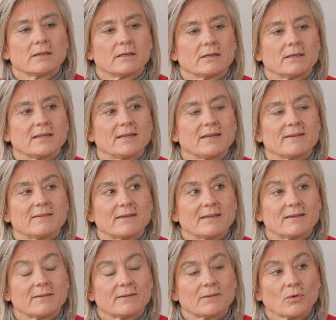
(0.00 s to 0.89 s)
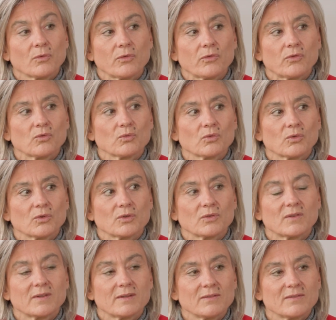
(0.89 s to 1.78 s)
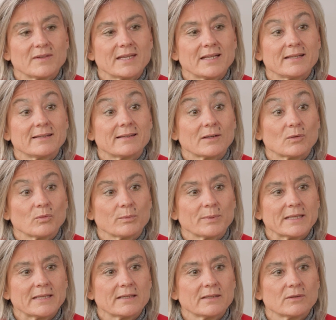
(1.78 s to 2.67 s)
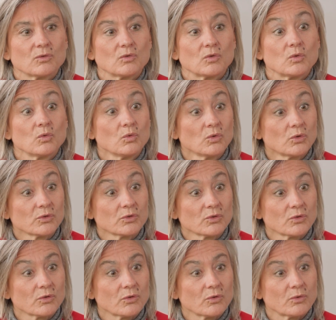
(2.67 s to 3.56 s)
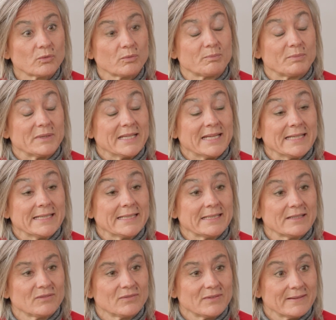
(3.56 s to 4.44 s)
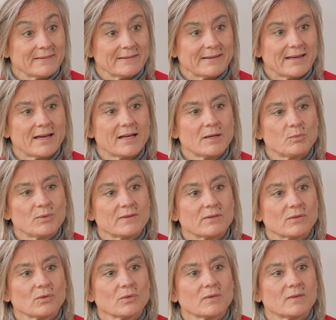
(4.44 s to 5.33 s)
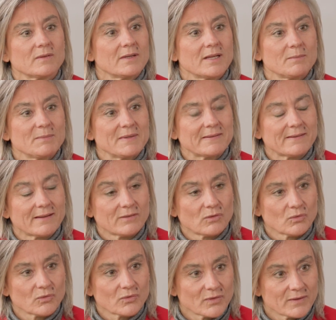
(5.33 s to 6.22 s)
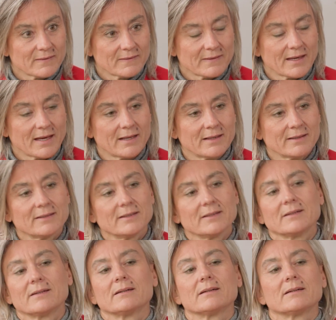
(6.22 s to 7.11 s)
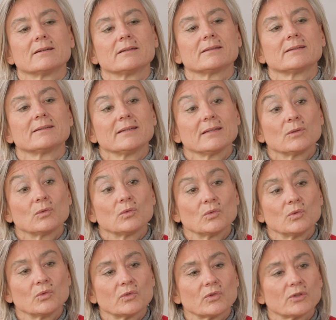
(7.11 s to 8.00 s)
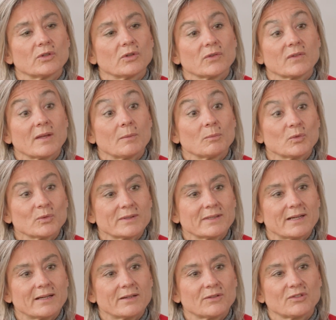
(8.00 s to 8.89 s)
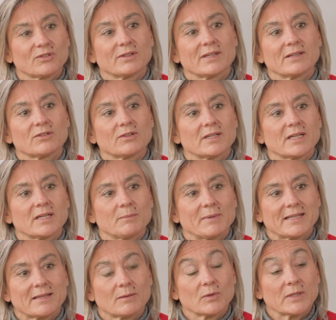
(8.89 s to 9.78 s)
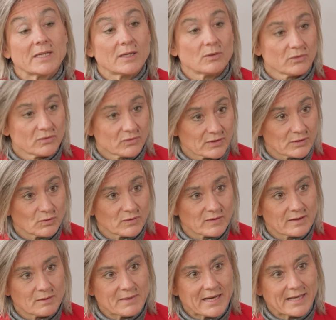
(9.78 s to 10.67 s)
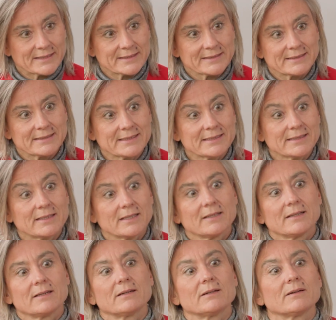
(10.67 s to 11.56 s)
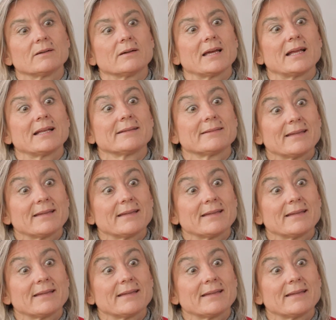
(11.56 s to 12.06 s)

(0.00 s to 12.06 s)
et, cette sanction euh, civile est accompagnée de lourdes pénalités fiscales puisque si l'administration fiscale découvre dans un montage d'ingénierie patrimoniale une fiducie libéralité, elle